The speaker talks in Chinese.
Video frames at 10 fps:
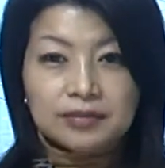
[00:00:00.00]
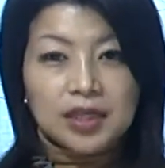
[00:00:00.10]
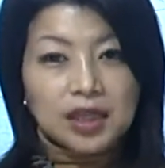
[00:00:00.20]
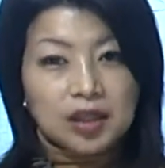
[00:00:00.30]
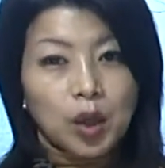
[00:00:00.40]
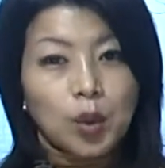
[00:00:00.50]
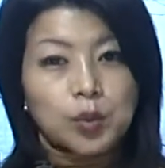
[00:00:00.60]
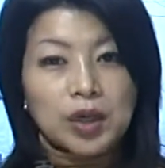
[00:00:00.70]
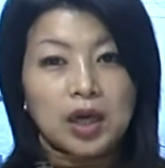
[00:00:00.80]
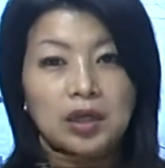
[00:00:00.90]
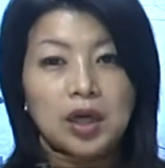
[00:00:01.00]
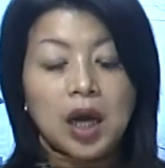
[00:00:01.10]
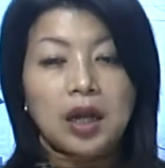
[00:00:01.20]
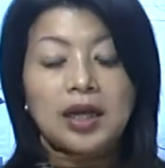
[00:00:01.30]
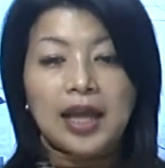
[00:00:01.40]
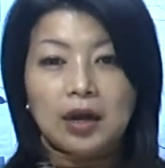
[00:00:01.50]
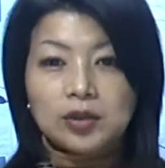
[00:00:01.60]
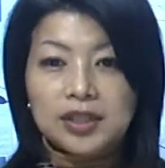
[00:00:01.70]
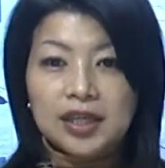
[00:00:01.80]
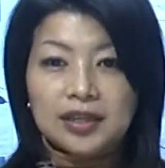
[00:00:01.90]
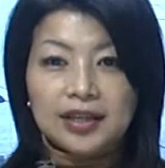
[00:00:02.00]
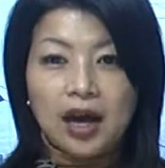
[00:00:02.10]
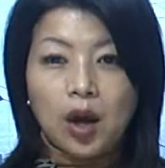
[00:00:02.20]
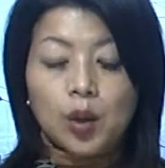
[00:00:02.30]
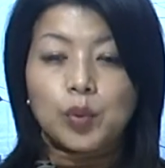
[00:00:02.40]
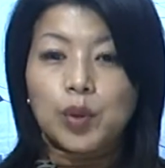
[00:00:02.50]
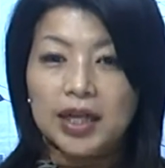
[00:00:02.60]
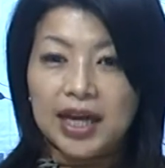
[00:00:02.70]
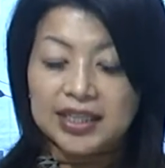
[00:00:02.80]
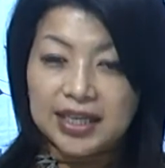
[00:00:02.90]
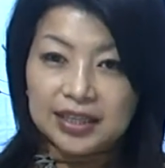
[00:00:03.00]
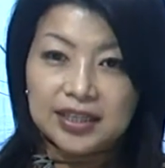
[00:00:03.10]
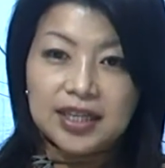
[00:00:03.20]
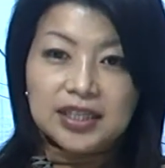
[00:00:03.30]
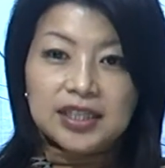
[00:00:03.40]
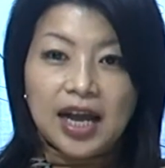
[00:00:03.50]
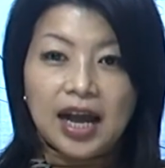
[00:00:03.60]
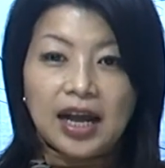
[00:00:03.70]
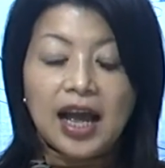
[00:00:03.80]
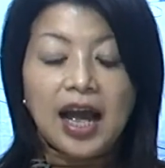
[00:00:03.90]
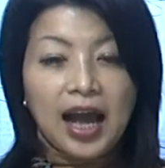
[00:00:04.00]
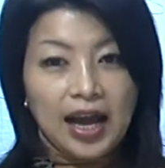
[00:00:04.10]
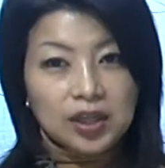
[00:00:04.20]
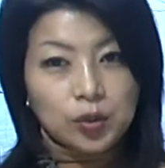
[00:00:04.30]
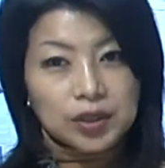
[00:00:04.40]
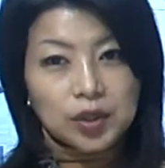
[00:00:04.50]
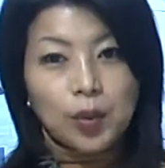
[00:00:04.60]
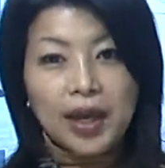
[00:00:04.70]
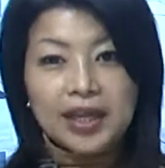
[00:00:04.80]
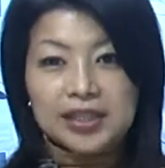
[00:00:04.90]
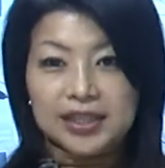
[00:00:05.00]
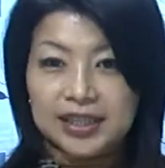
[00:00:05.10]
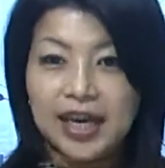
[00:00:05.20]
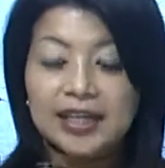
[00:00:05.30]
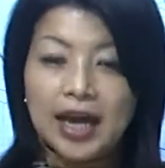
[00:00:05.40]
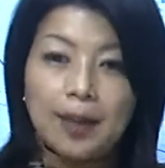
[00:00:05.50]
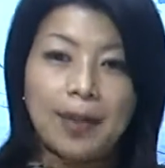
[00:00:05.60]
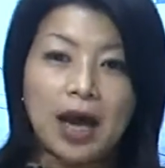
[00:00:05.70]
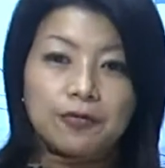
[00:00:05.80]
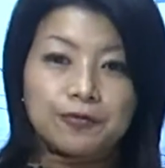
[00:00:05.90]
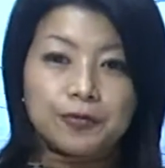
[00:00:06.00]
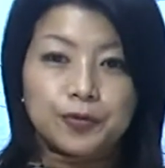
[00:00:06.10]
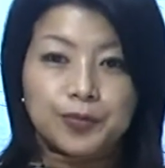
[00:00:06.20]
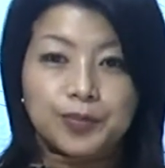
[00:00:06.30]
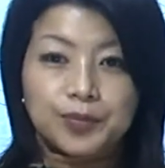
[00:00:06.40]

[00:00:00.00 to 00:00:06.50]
能够呢了解到，原来在天上还有一位亲爱的阿巴父，